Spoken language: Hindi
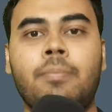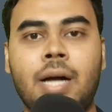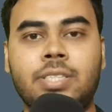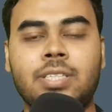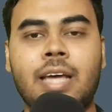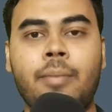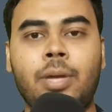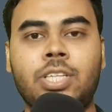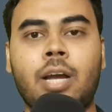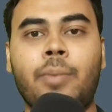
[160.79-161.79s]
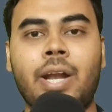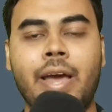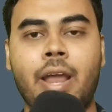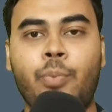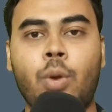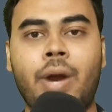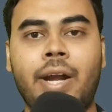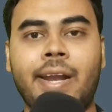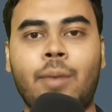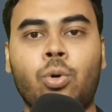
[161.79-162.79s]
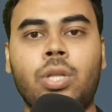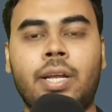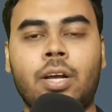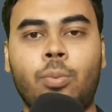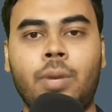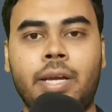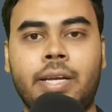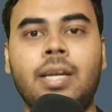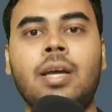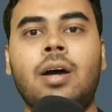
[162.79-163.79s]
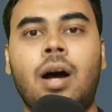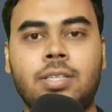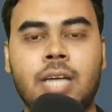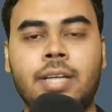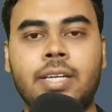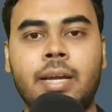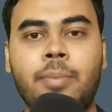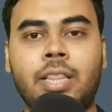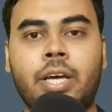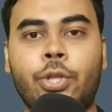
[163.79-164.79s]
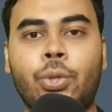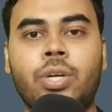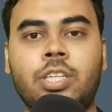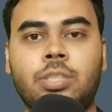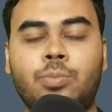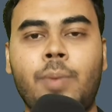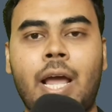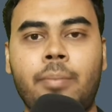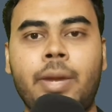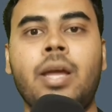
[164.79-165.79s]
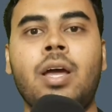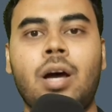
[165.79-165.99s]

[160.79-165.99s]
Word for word: 5000 हजार एमएच की एक बड़ी एल बैटरी आपको देखने को मिलेगी और चार्जिंग की बात करें तो इस मोबाइल में